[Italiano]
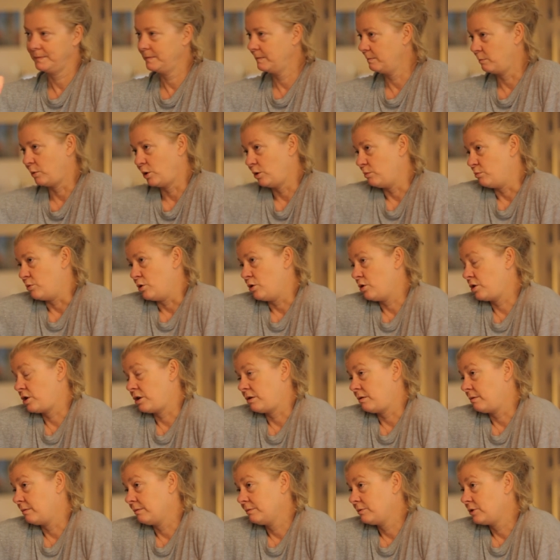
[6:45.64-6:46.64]
Poi
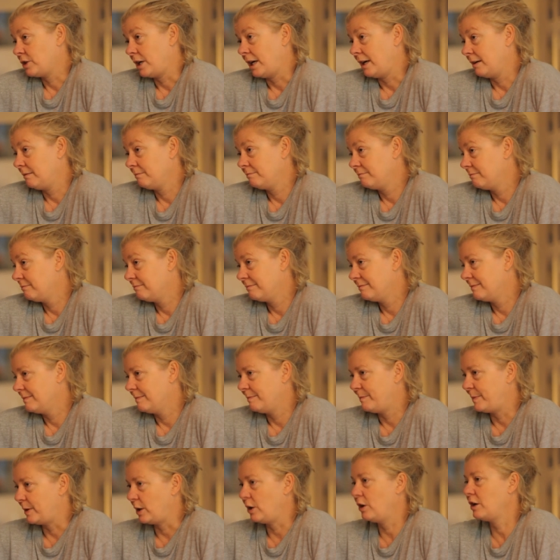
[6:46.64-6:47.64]
muoiono, cioè,
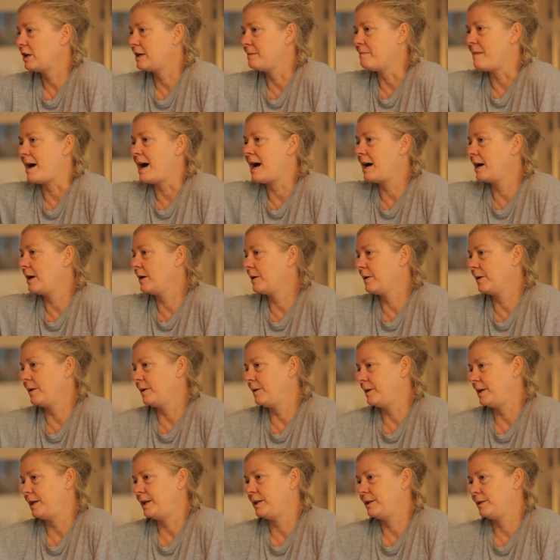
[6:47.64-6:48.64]
però
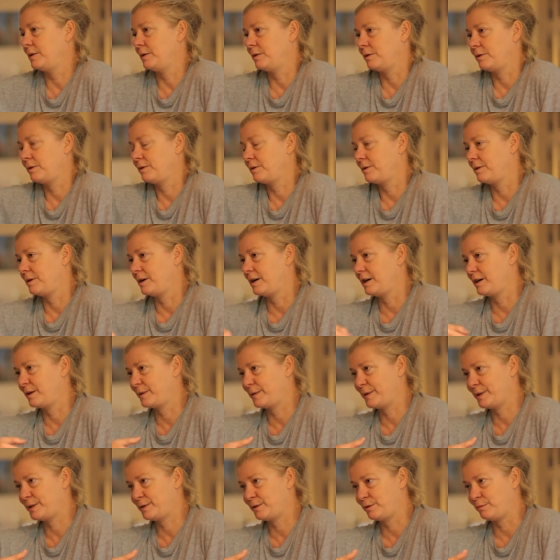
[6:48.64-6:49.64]
rimangono lì intorno a
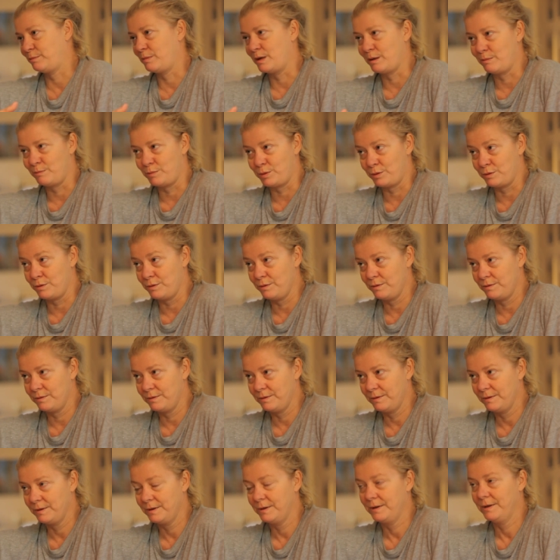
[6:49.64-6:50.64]
questo bambù.
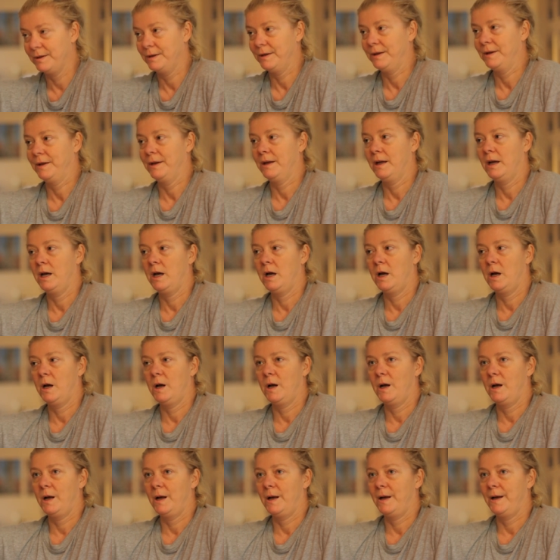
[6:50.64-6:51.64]
Mm -hmm.
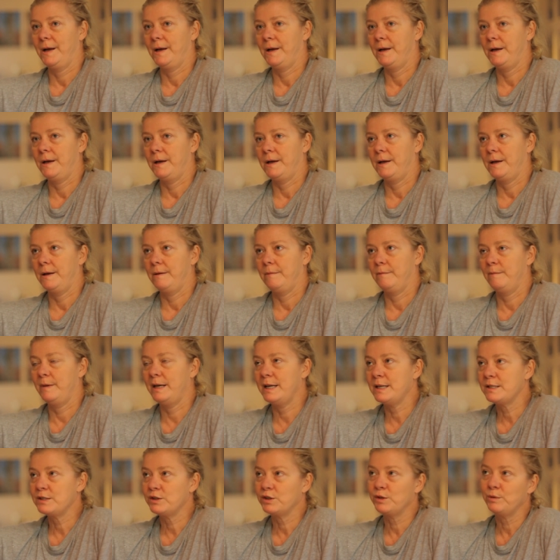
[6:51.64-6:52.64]

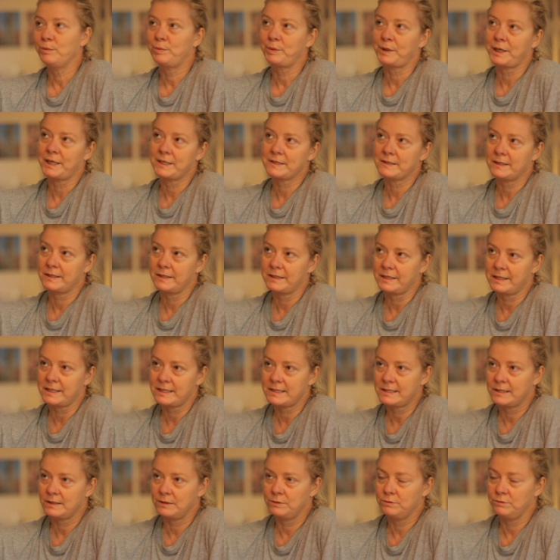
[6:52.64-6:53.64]
Me ne sono presa
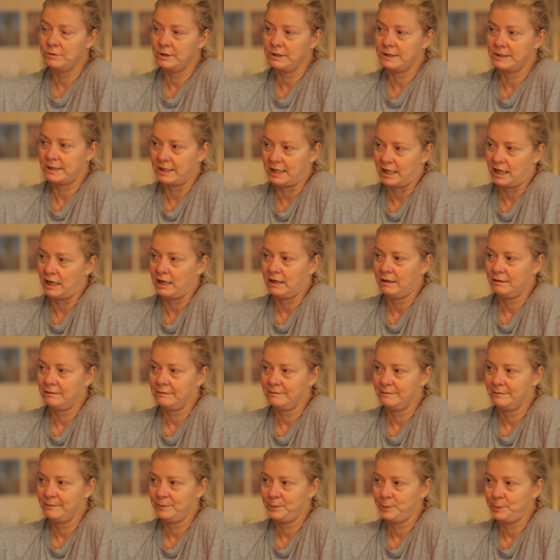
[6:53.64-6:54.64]
all'inizio due o tre,
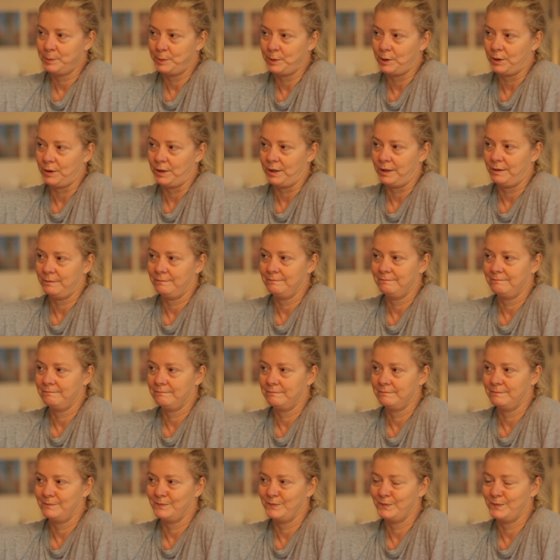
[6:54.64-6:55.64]
poi
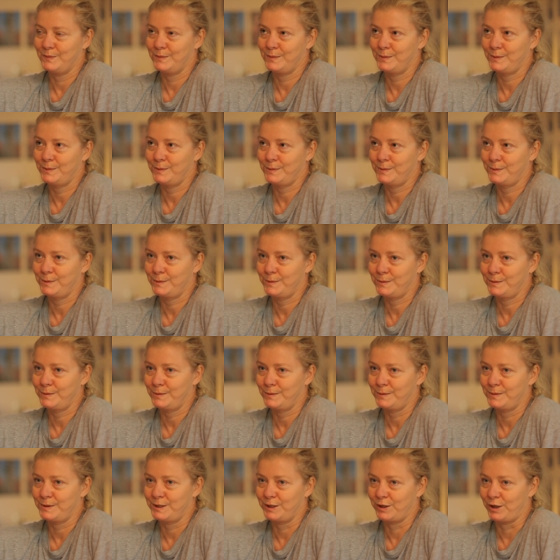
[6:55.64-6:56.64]
mh,
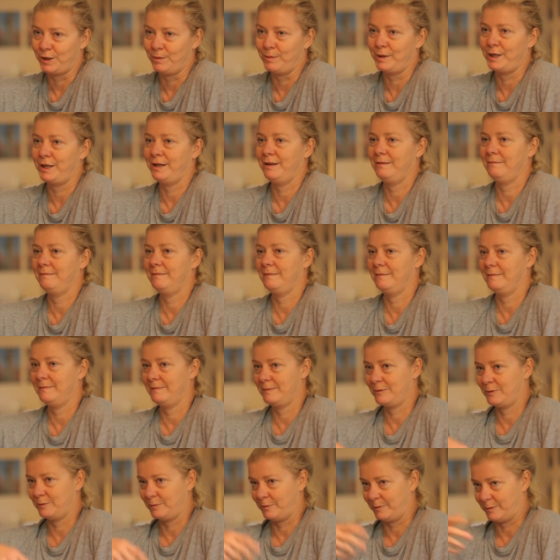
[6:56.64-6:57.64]
mm, siccome
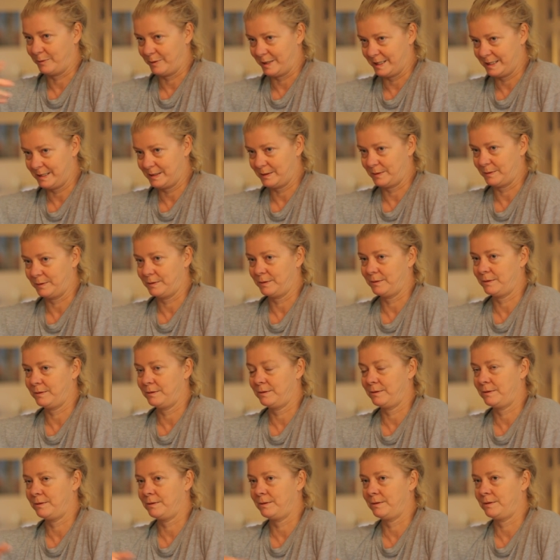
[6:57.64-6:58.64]

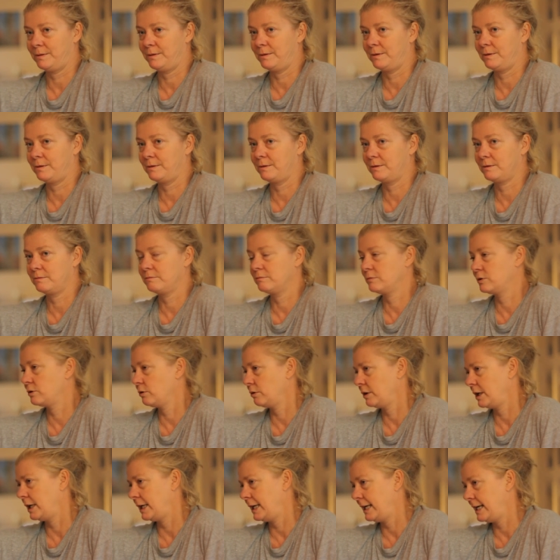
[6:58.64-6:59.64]
questo
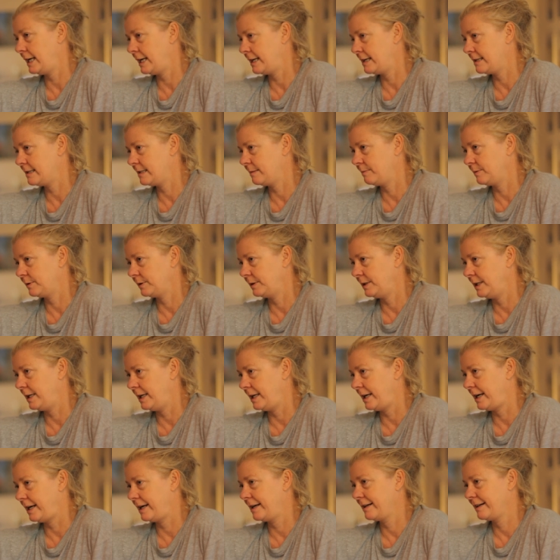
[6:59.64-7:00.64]
gioielliere si può
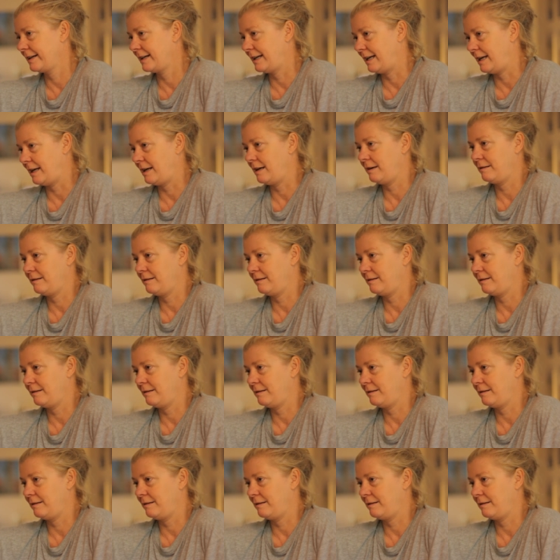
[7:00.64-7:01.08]
dire che